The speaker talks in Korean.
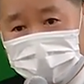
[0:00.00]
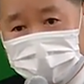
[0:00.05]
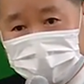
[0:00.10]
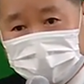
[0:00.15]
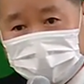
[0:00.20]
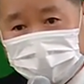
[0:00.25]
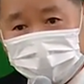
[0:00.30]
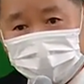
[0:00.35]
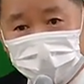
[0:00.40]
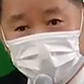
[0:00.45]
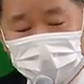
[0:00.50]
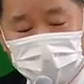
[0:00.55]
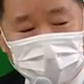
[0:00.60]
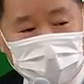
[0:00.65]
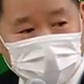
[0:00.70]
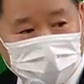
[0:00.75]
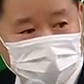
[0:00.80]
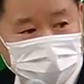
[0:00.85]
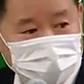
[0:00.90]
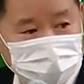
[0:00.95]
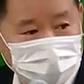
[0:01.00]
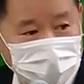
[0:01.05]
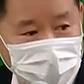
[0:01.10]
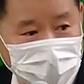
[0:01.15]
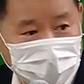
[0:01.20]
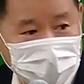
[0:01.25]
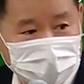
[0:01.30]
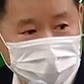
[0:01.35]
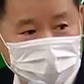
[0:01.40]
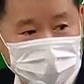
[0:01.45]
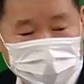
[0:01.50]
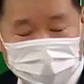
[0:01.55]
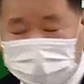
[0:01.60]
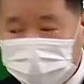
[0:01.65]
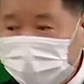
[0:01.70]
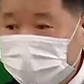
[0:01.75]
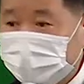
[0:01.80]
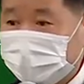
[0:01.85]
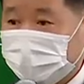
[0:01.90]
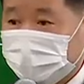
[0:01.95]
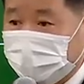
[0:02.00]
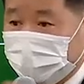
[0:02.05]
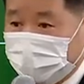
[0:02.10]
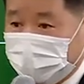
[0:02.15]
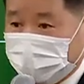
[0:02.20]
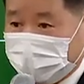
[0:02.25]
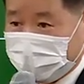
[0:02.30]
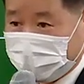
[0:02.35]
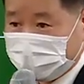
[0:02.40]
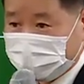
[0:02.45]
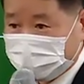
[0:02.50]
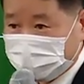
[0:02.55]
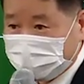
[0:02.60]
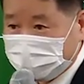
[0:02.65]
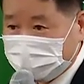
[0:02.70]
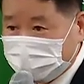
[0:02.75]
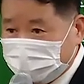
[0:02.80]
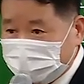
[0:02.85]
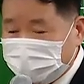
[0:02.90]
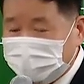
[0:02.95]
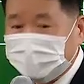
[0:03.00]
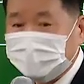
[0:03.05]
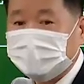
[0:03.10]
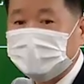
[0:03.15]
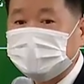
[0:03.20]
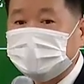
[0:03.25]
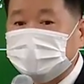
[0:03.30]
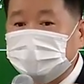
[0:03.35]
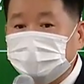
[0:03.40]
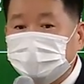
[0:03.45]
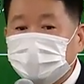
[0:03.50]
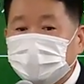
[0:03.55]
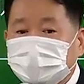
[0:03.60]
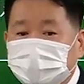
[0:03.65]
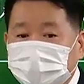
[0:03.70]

지금 월요일부터 해가지고 토요일까지. 그리고